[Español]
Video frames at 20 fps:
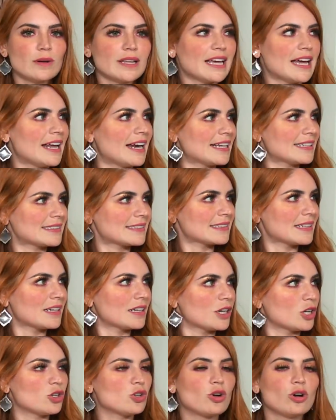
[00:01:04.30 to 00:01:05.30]
quieras.
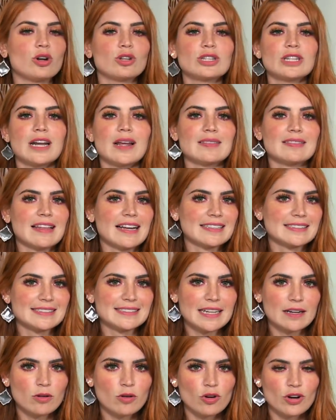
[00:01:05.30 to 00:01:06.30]
No lo trataste
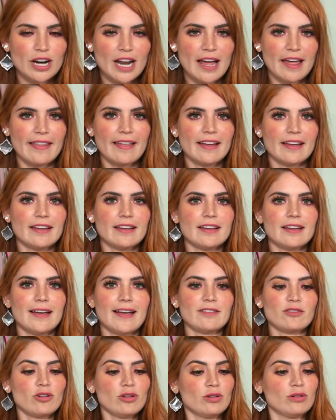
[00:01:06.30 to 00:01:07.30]
con nada
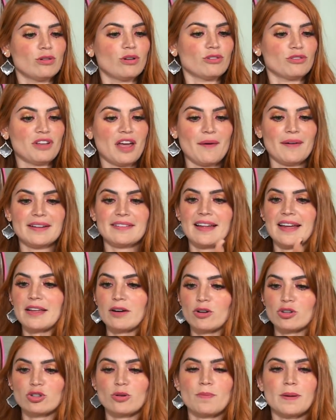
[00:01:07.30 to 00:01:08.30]
lo llevas ahí
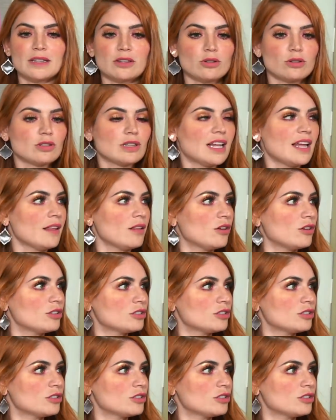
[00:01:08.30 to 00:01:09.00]
roto para todos Así lados, como